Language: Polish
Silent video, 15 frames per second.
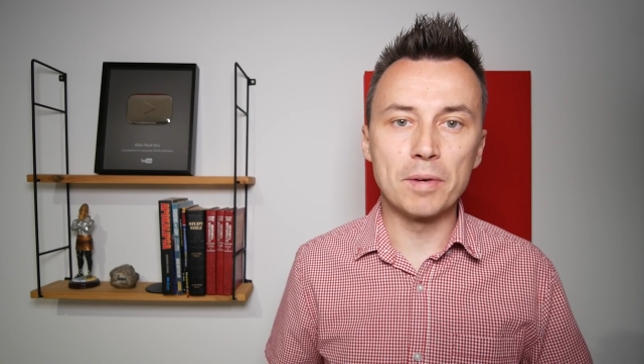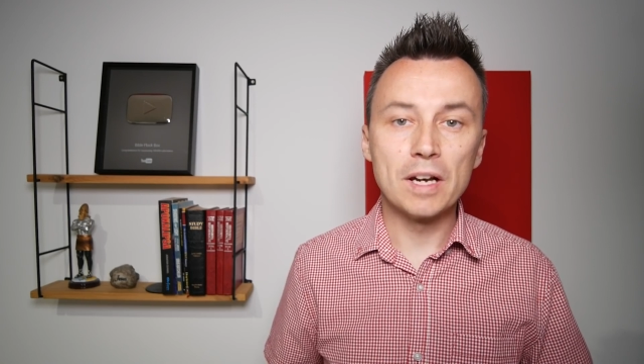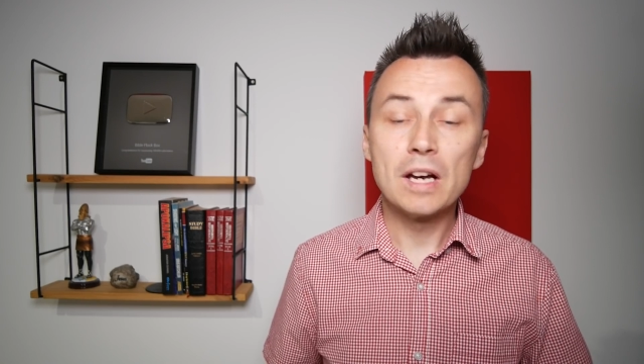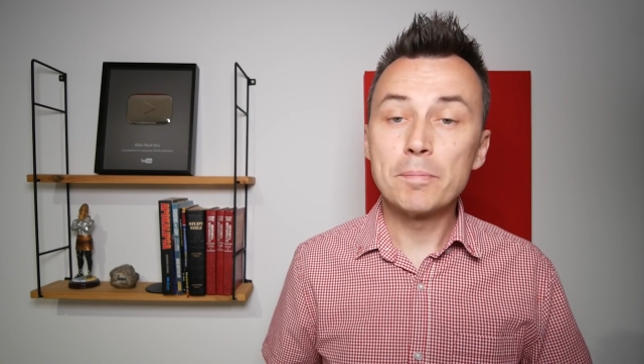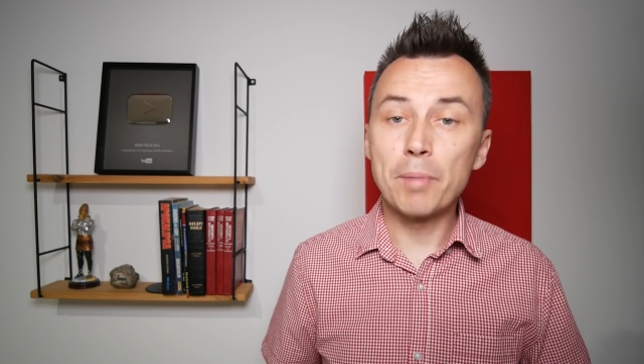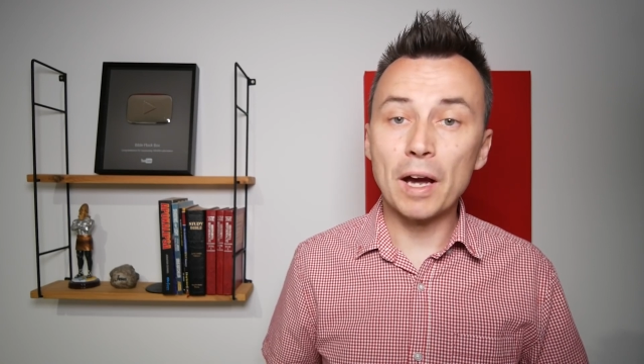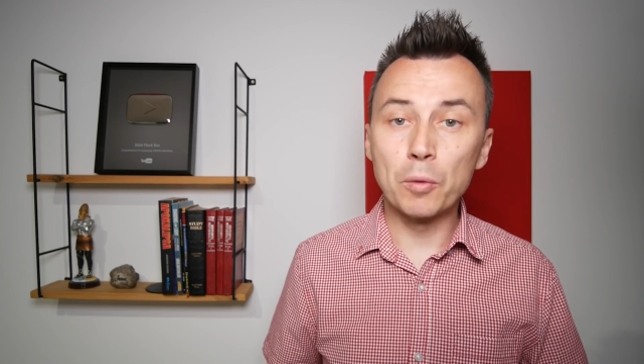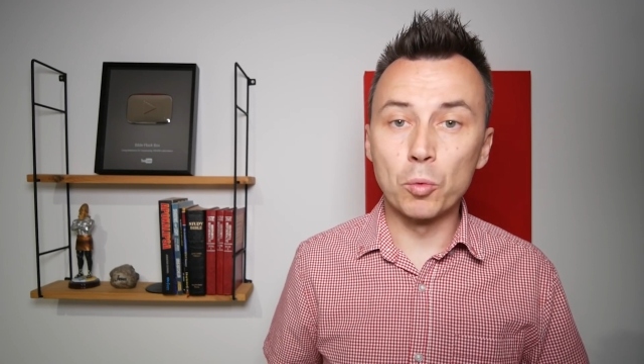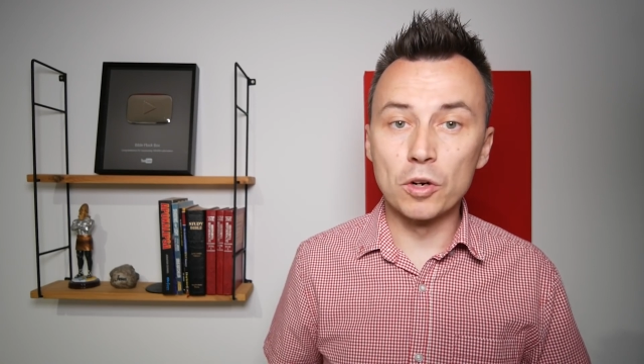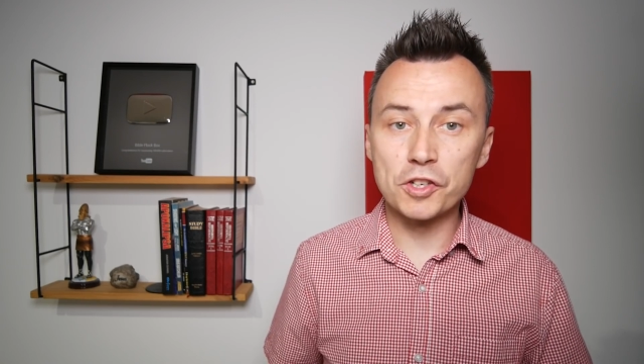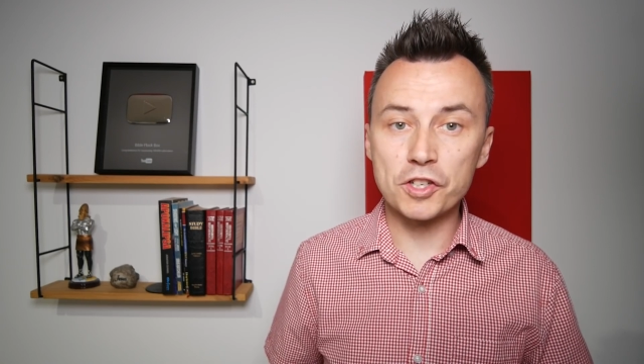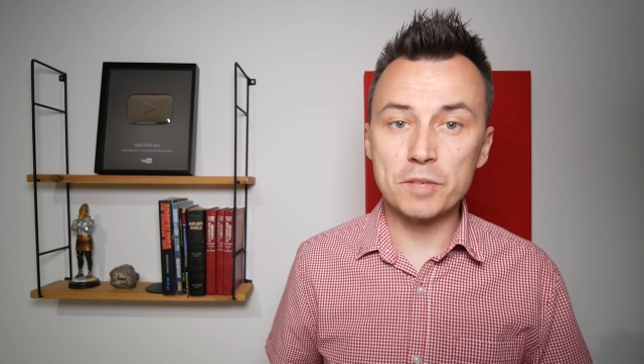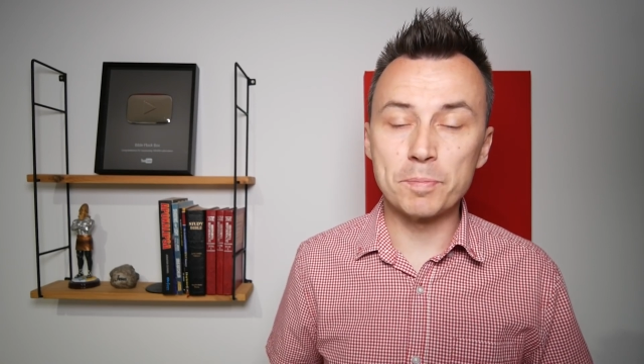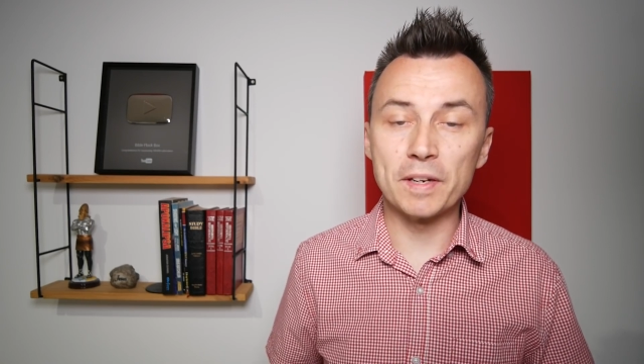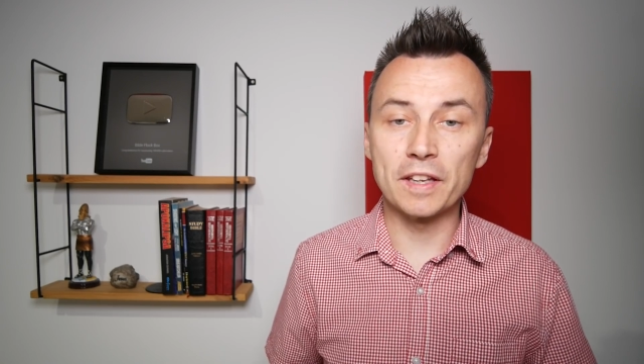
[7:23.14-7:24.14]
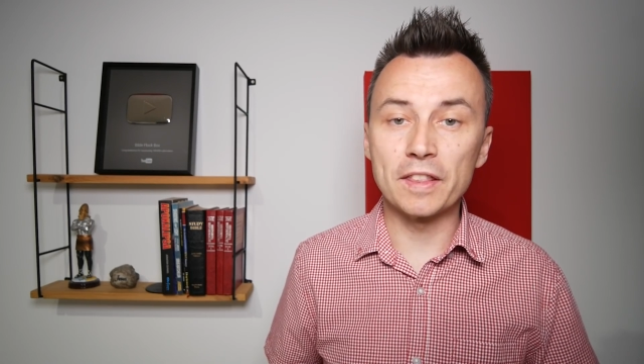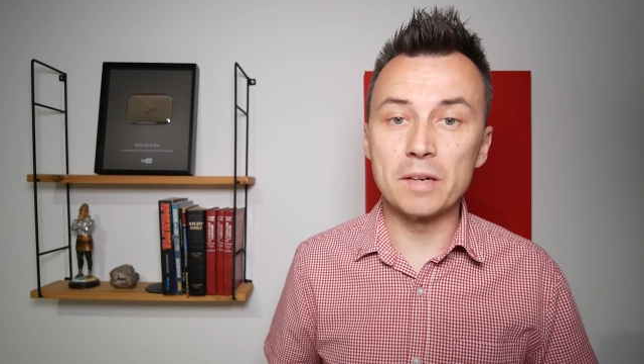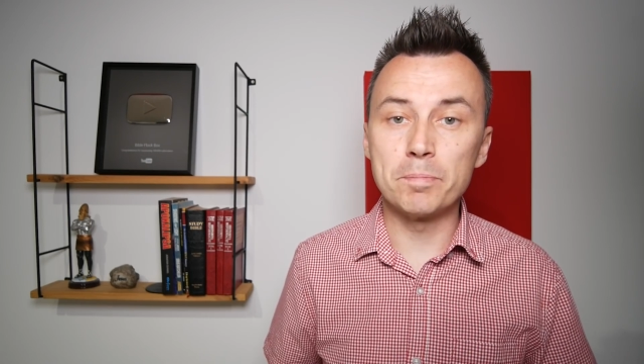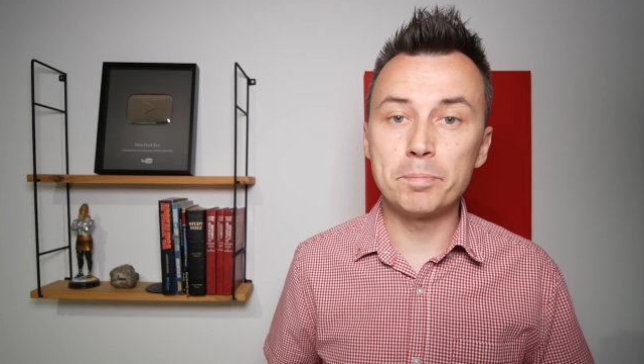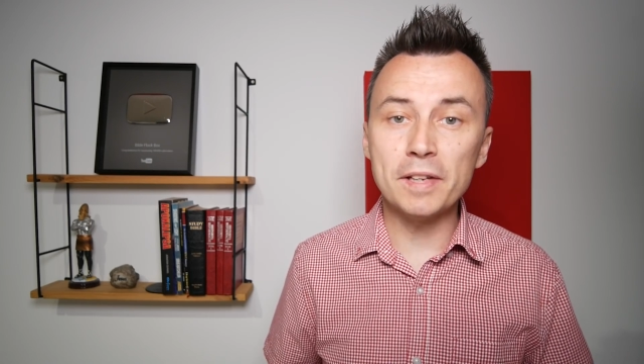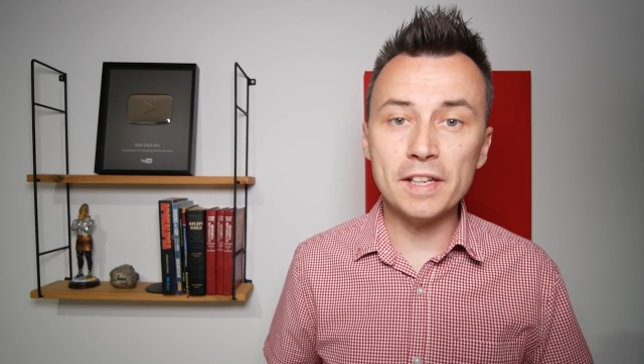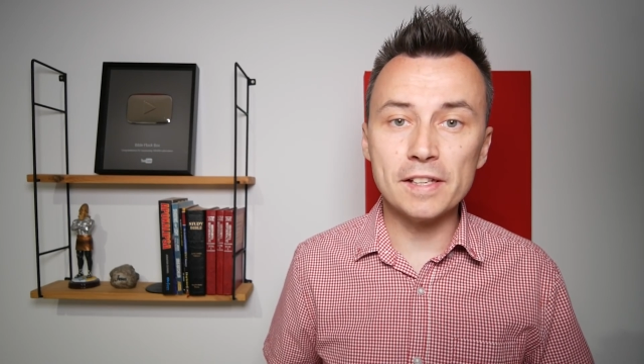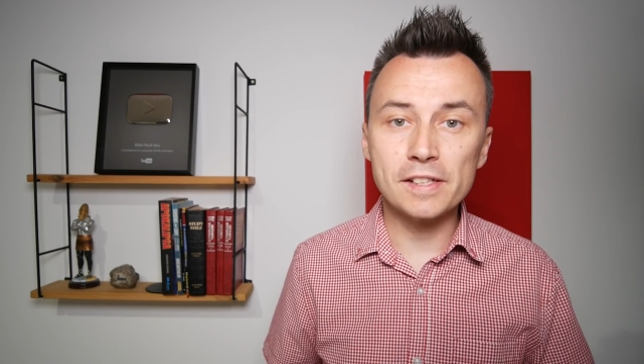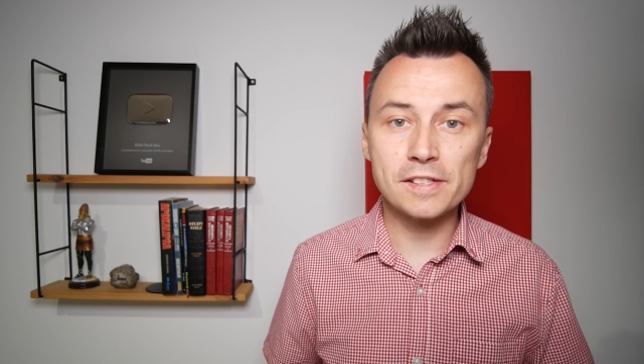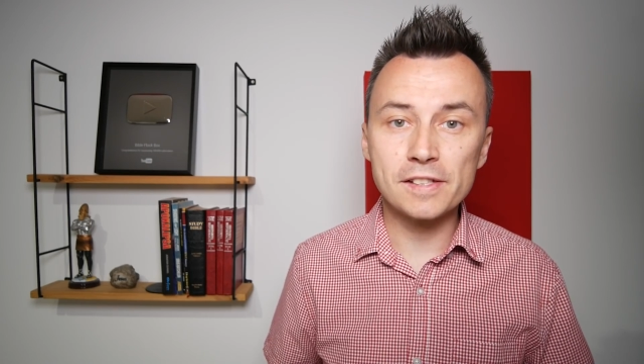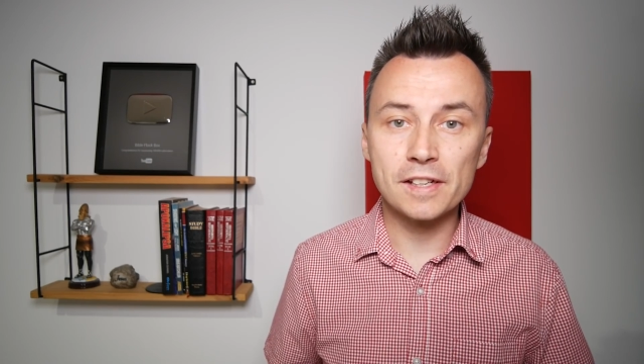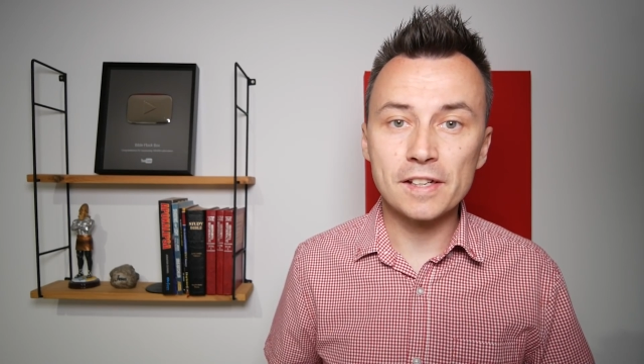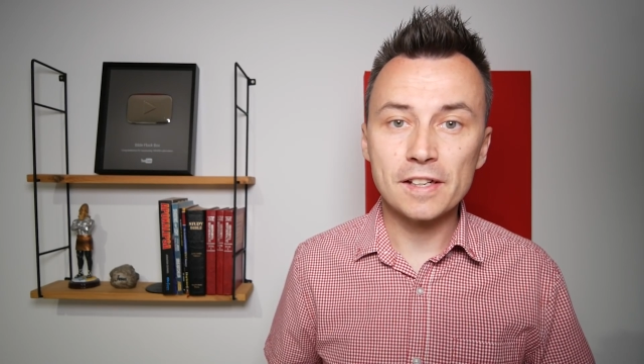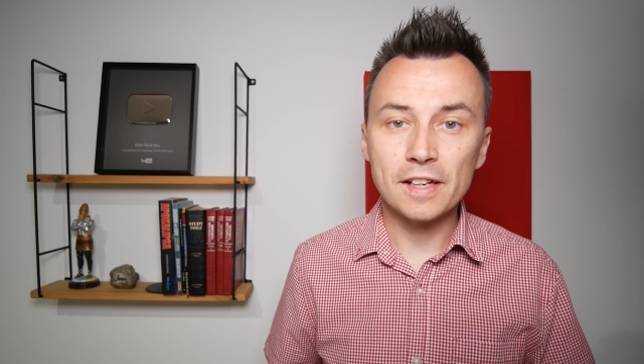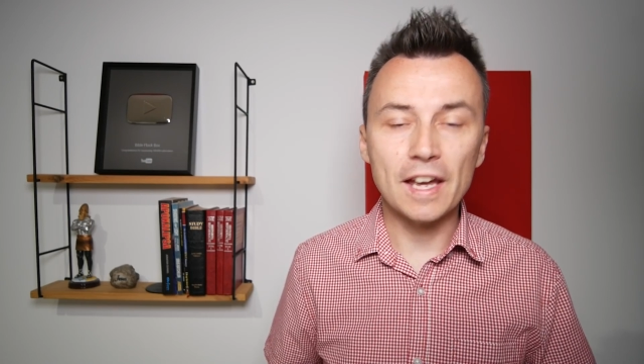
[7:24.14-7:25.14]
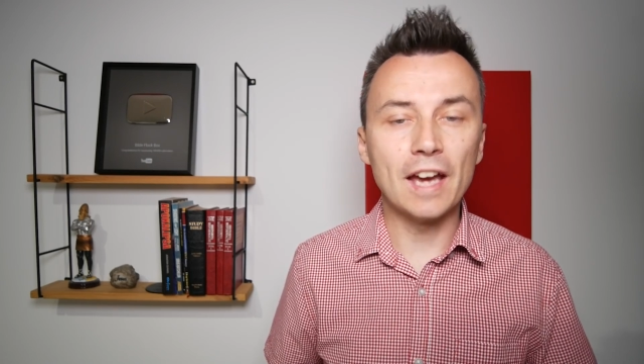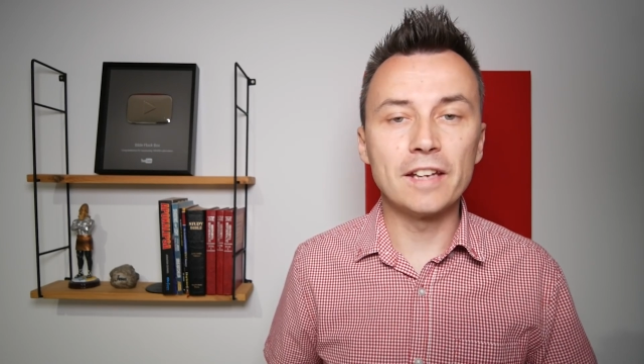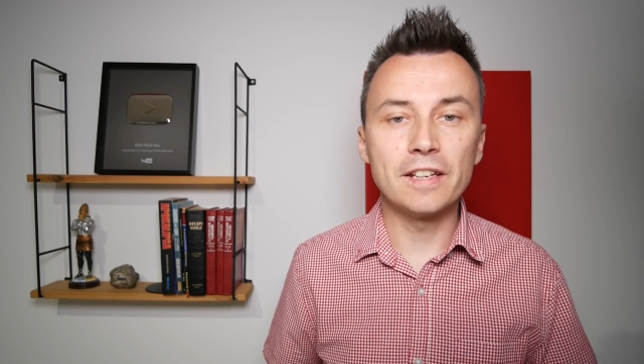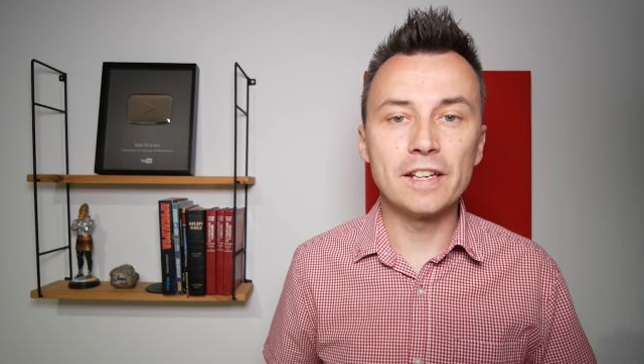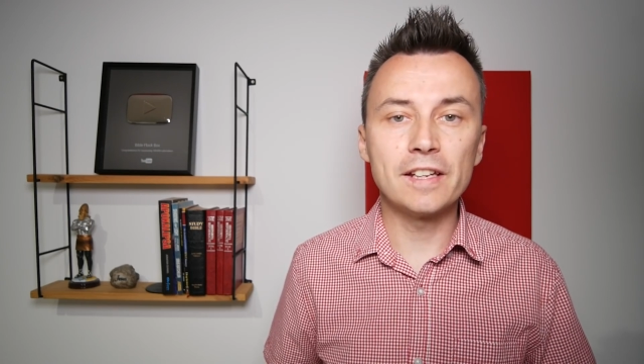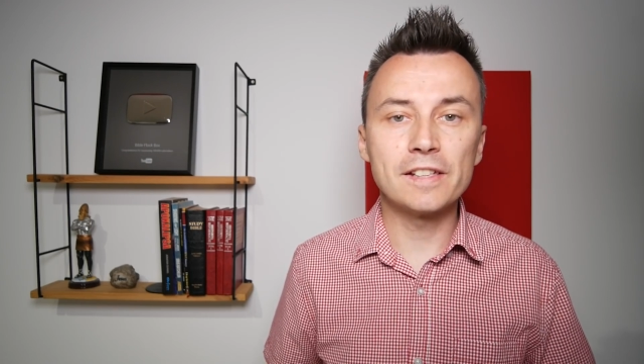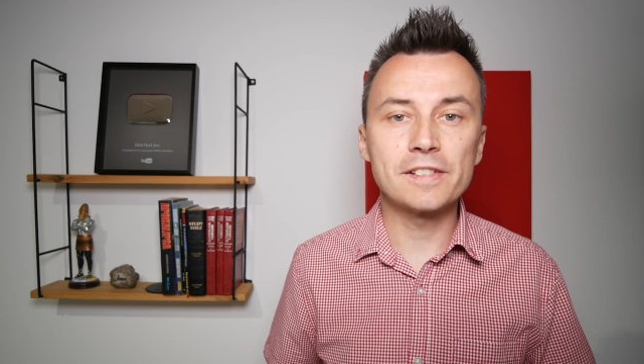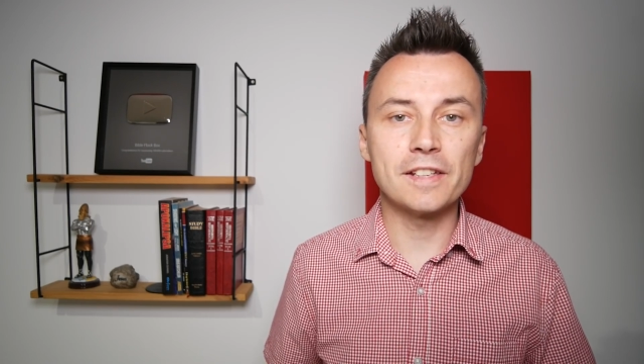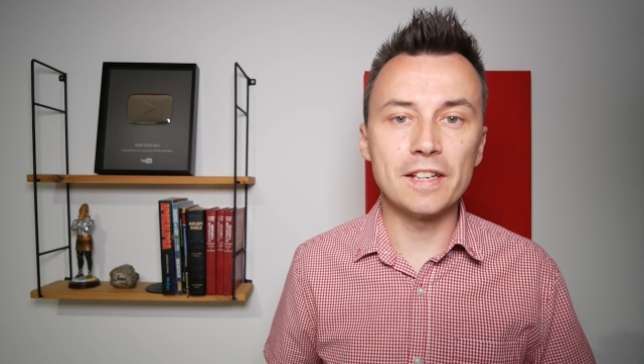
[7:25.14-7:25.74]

bestii i jej obrazowi.